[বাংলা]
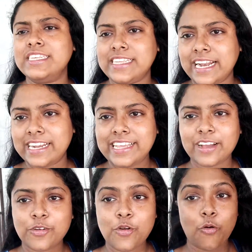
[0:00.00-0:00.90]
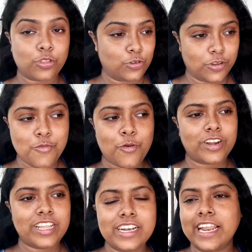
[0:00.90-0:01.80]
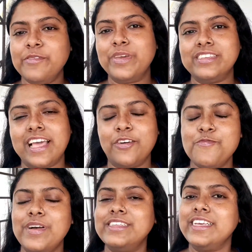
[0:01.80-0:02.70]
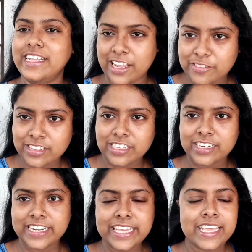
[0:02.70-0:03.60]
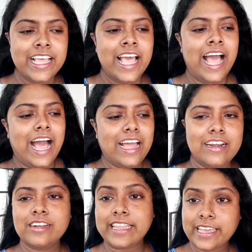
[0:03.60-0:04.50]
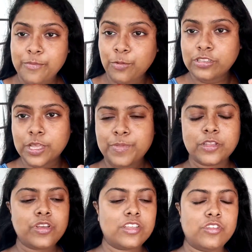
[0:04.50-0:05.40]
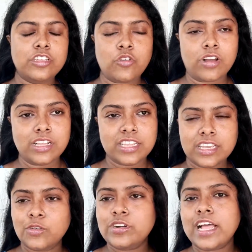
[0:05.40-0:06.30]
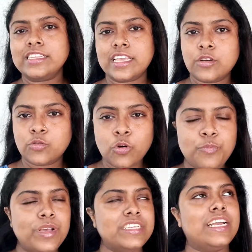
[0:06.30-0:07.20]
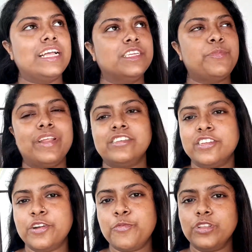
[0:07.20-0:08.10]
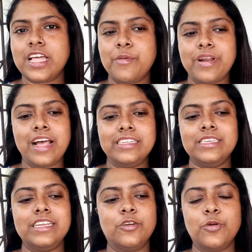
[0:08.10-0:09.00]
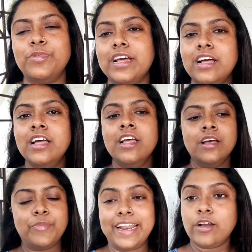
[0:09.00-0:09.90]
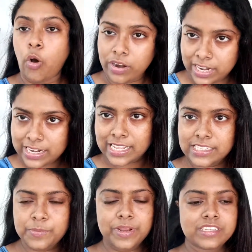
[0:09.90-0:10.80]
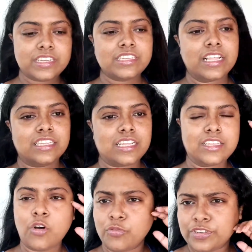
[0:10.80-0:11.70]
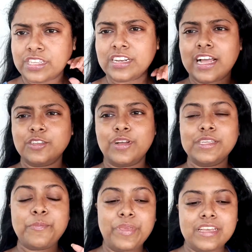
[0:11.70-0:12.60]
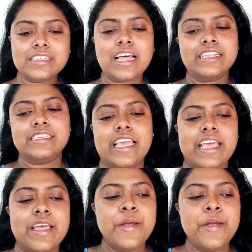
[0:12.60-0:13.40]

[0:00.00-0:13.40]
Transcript: এক্স্যাক্টলি এখনও অতটাও মর্নিং নেই বিকজ এখন বাজে ইলেভেন থার্টি আর দেখে বুঝতেই পারছো অ্যাকচুয়ালি সকাল থেকে উঠে আজকে খুব বেশি কাজের প্রেশারের মধ্যে আমরা আছি যেরকমটা মানে ঘরের কাজের প্রেশারের সাথে সাথে অফিসের কাজও আছে বিকজ আজকে